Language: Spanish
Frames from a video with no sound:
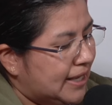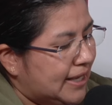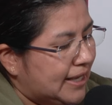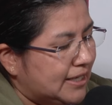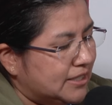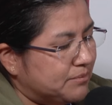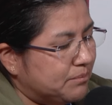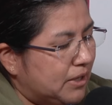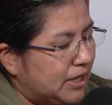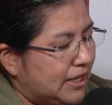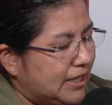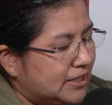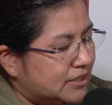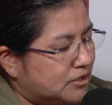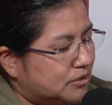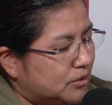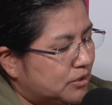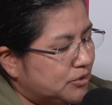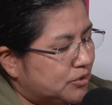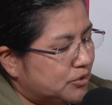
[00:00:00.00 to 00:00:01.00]
es
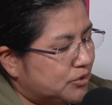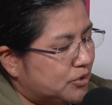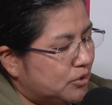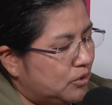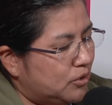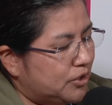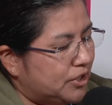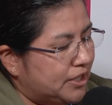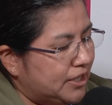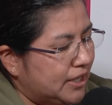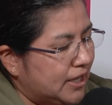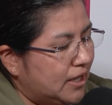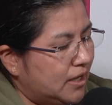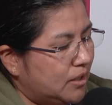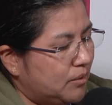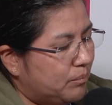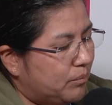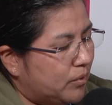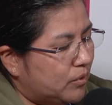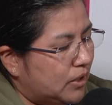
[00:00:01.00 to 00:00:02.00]
maestro en sociología
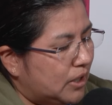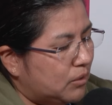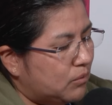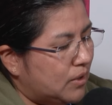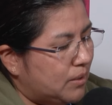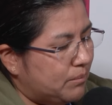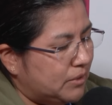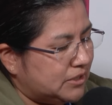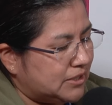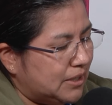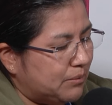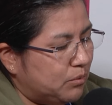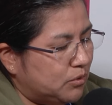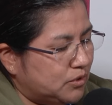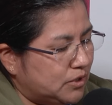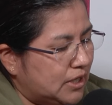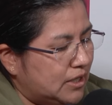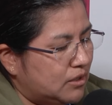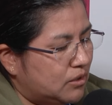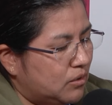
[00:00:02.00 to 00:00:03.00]
por la UAMAS
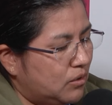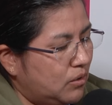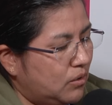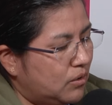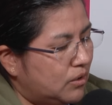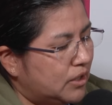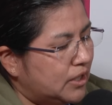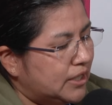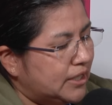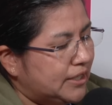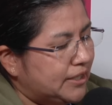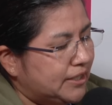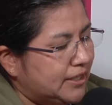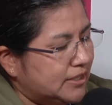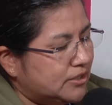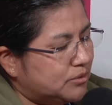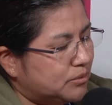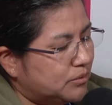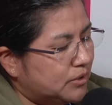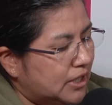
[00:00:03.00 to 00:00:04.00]
Capozalco y
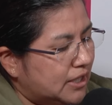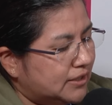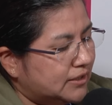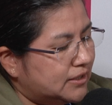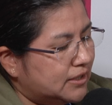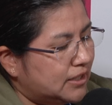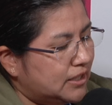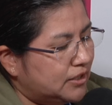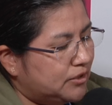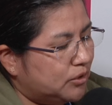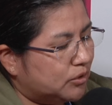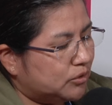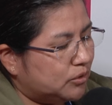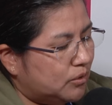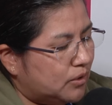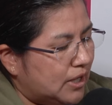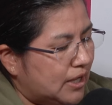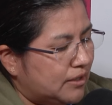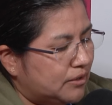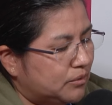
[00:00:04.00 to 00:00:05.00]
estudiante del
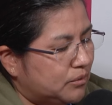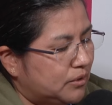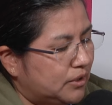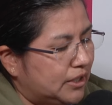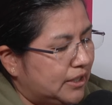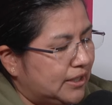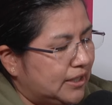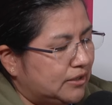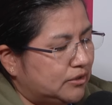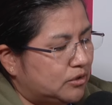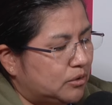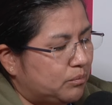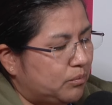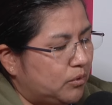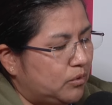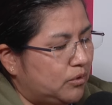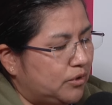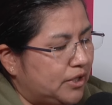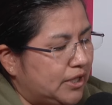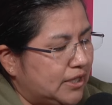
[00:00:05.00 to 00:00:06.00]
doctorado en
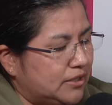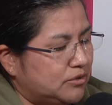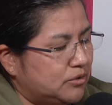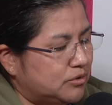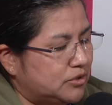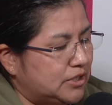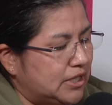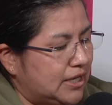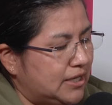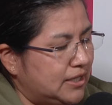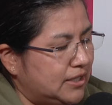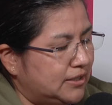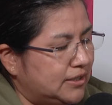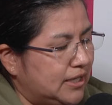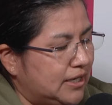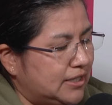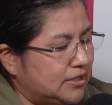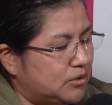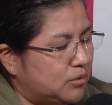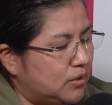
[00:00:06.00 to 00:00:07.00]
antropología social de
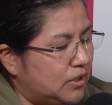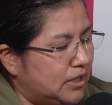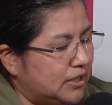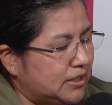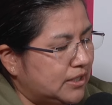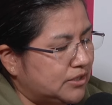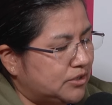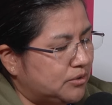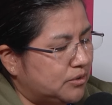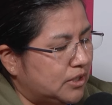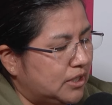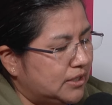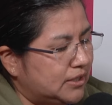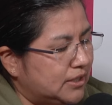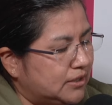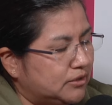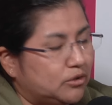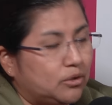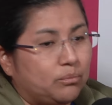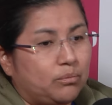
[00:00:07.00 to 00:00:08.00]
la Escuela Nacional de
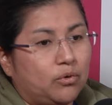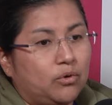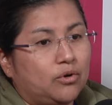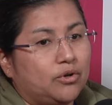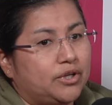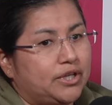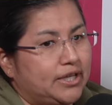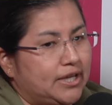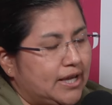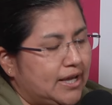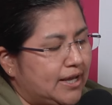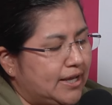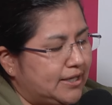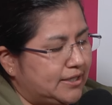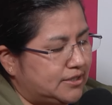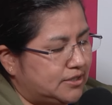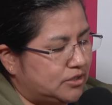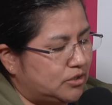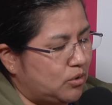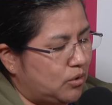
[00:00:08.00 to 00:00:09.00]
Antropología e
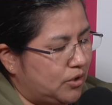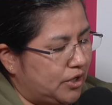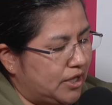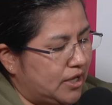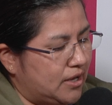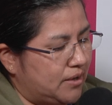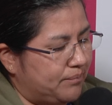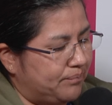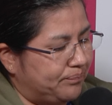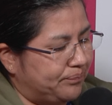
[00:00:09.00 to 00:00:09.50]
Historia.